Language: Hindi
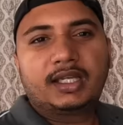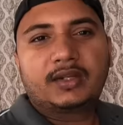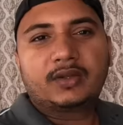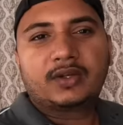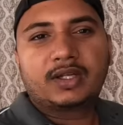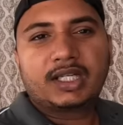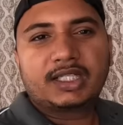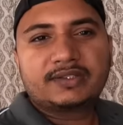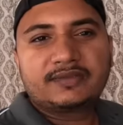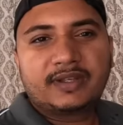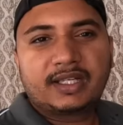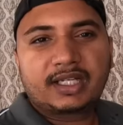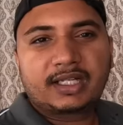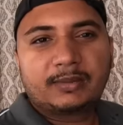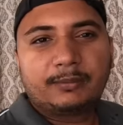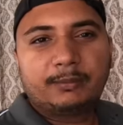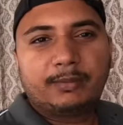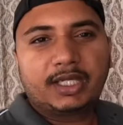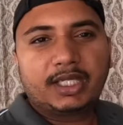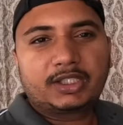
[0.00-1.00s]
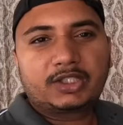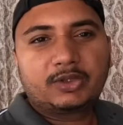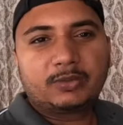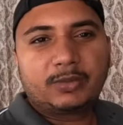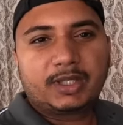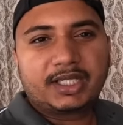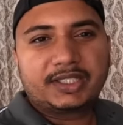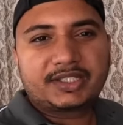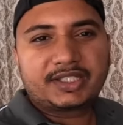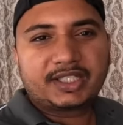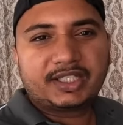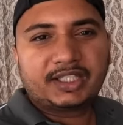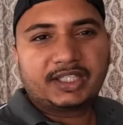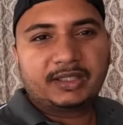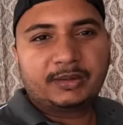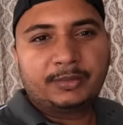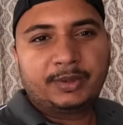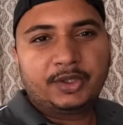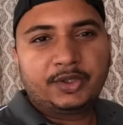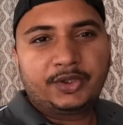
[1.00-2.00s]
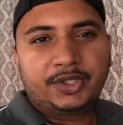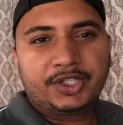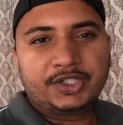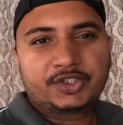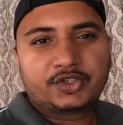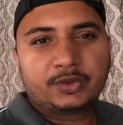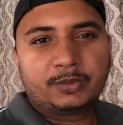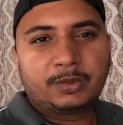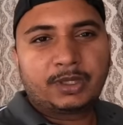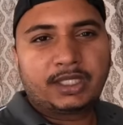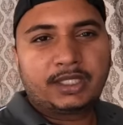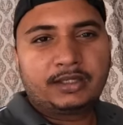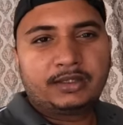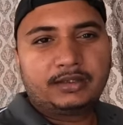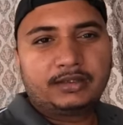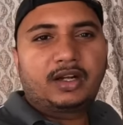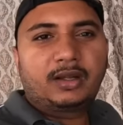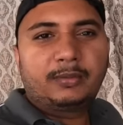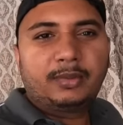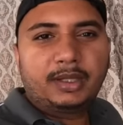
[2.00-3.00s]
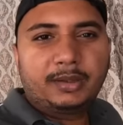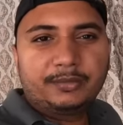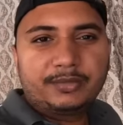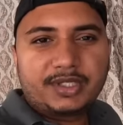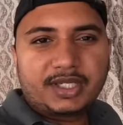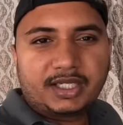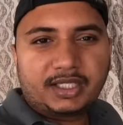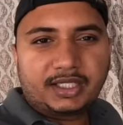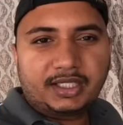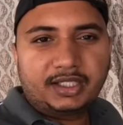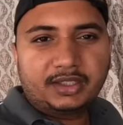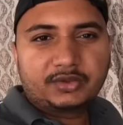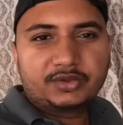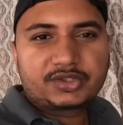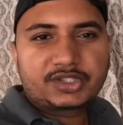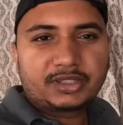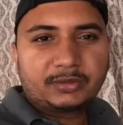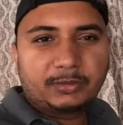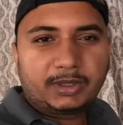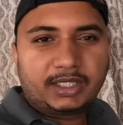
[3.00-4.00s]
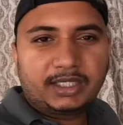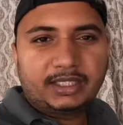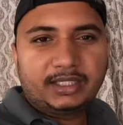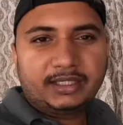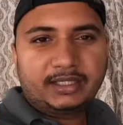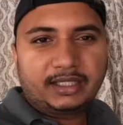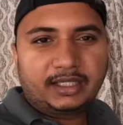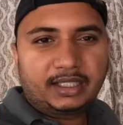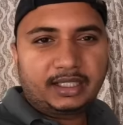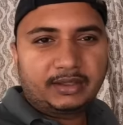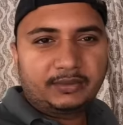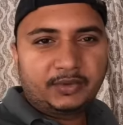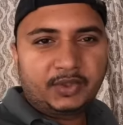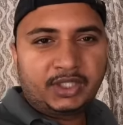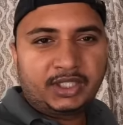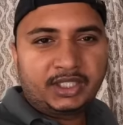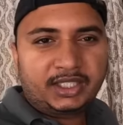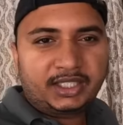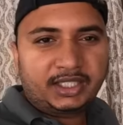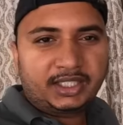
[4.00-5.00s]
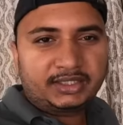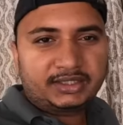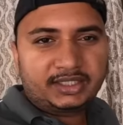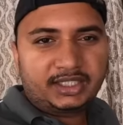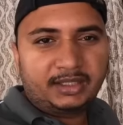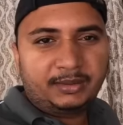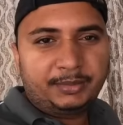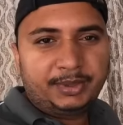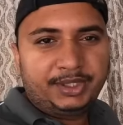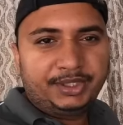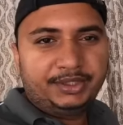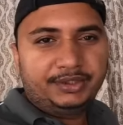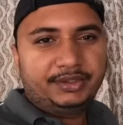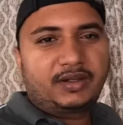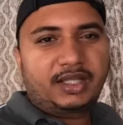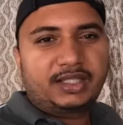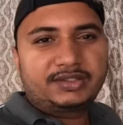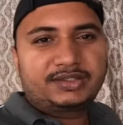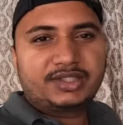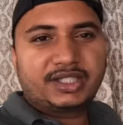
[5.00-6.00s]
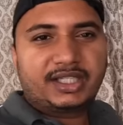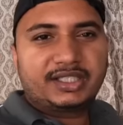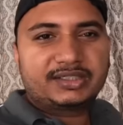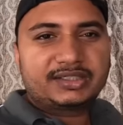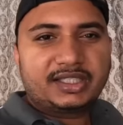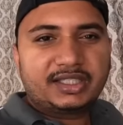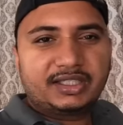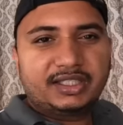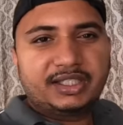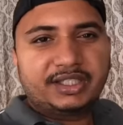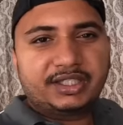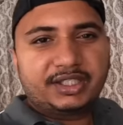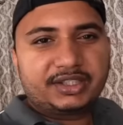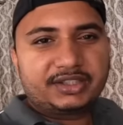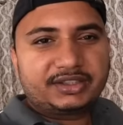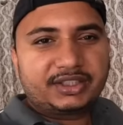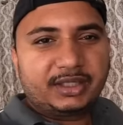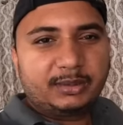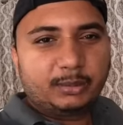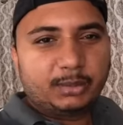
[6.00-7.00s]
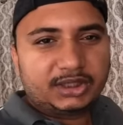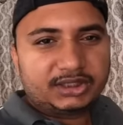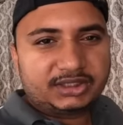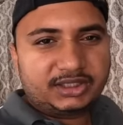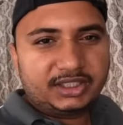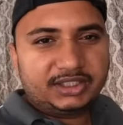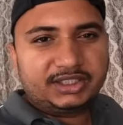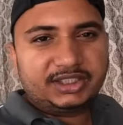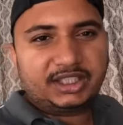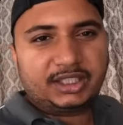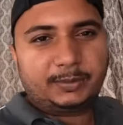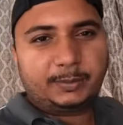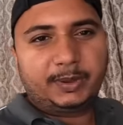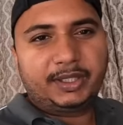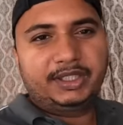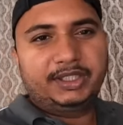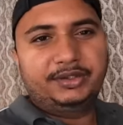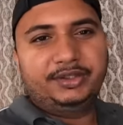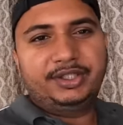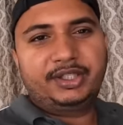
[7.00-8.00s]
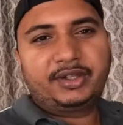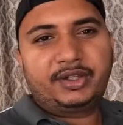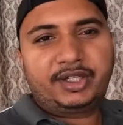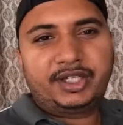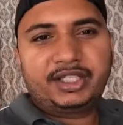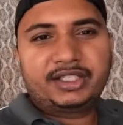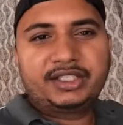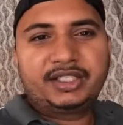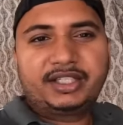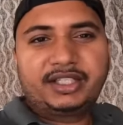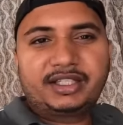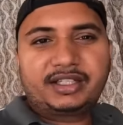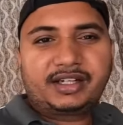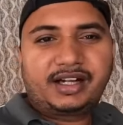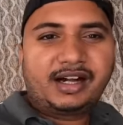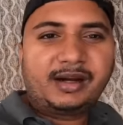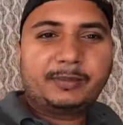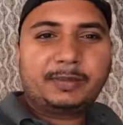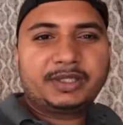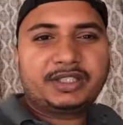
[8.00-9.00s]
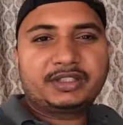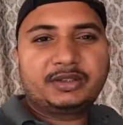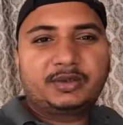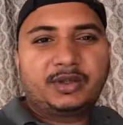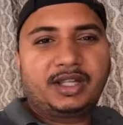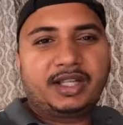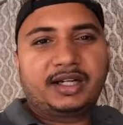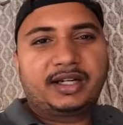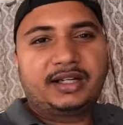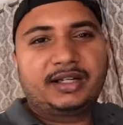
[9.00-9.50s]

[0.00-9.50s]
हेलो गाइज वेलकम बैक टू माय चैनल अभी हो रही है सुबह और अभी हम जा रहे हैं कुछ सामान लेके आना वो लेके आते हैं अभी और आज शायद ने देखिए कितनी मस्त टी शर्ट पहनी हुई है और ये देखिए कहाँ पतंग उड़ा